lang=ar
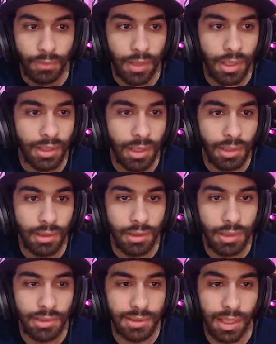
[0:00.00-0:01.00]
يا جدعان
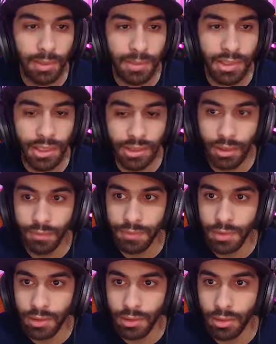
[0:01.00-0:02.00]
ايه الزحمه دي يا جدعان في
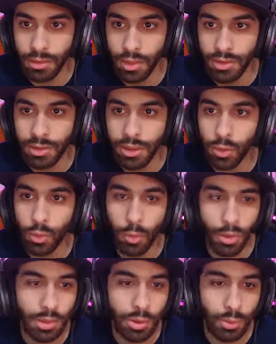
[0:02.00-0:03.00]
ايه انتوا عايزين صاروخ
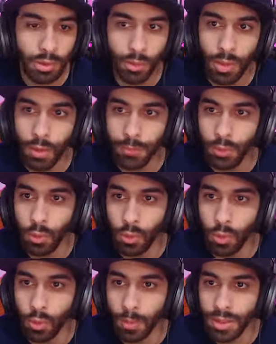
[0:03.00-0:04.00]
والله تولعوا فيه
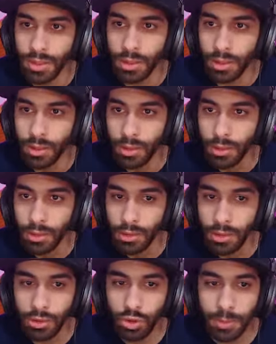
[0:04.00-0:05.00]
كلكم بقى صح
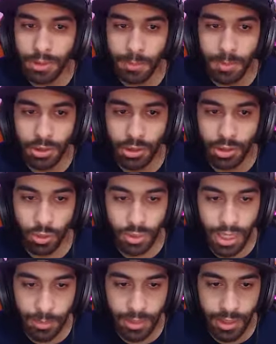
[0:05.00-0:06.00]
انتوا بتضطروني
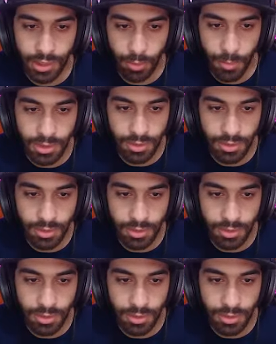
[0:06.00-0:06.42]
اعمل كده المنظر